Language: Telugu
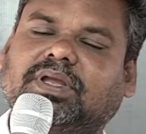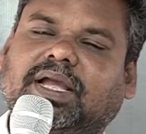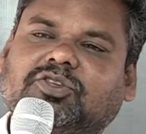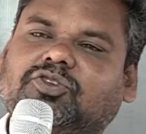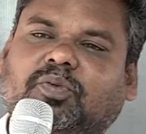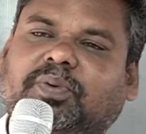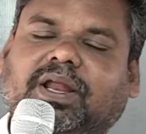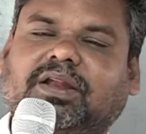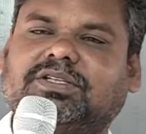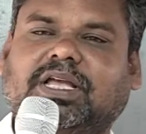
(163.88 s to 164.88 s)
ఏం
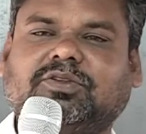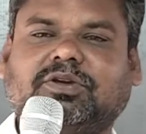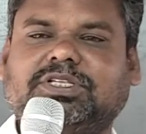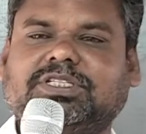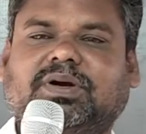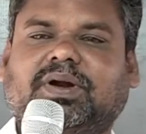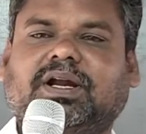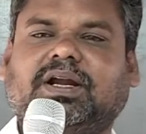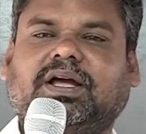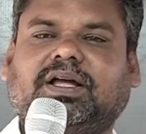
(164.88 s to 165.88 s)
ఎందు
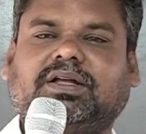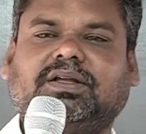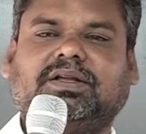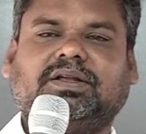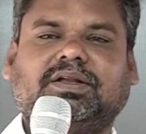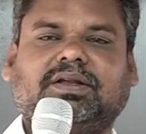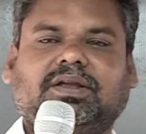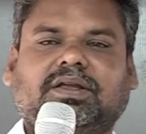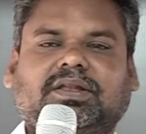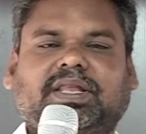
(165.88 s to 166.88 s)
సంతోషించేవాడంట
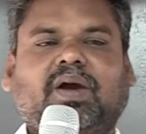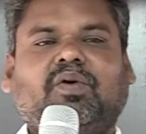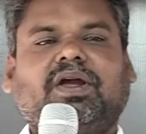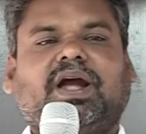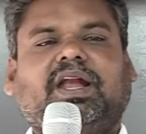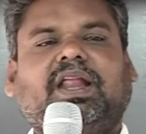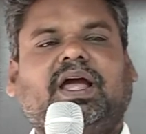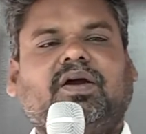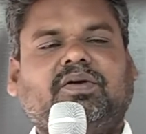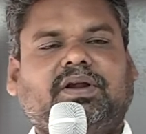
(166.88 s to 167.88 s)
దేవుడు
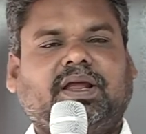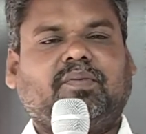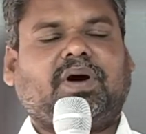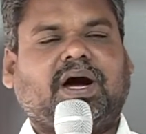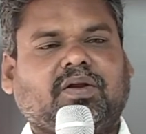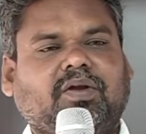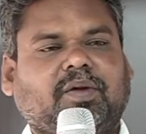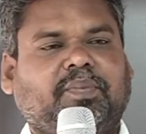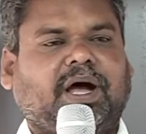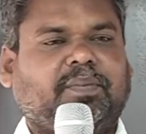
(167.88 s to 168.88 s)
కఠినంగా ఉంటే
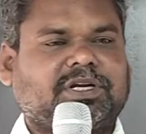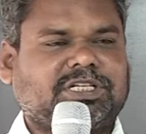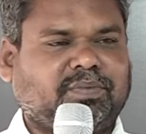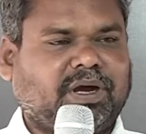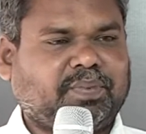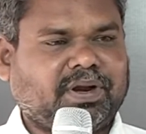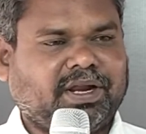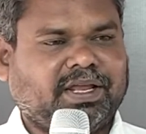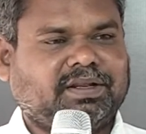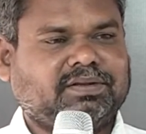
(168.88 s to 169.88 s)
మానవునికి పాపక్షమాపణ
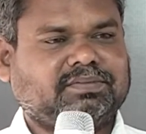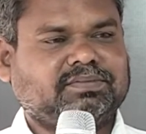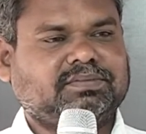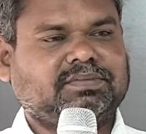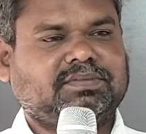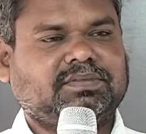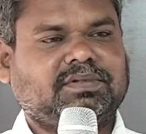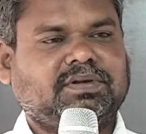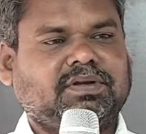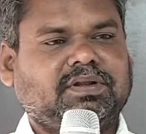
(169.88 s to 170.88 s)
లేదు
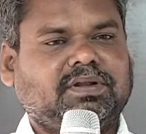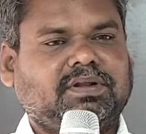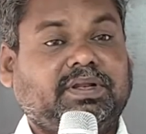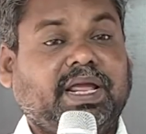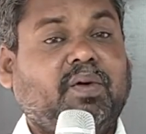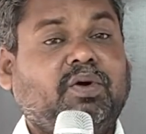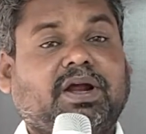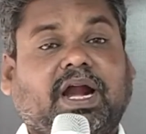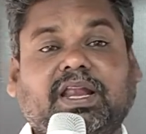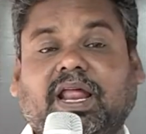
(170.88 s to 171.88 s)
దేవుడు
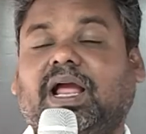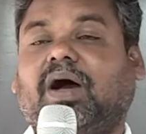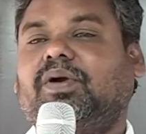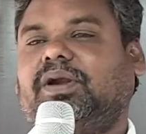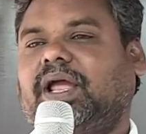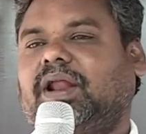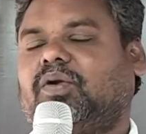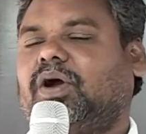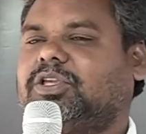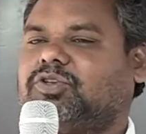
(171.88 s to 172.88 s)
కఠినంగా ఉంటే
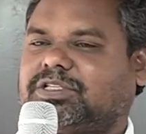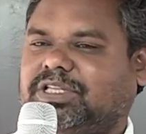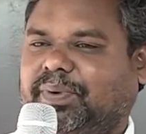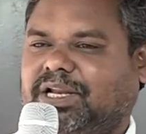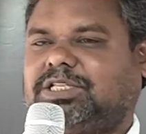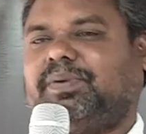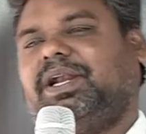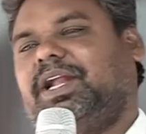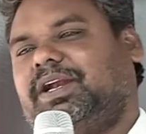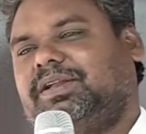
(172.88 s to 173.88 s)
రోగి
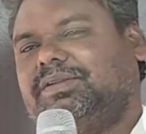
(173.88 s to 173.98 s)
స్వస్థపరచబడలేడు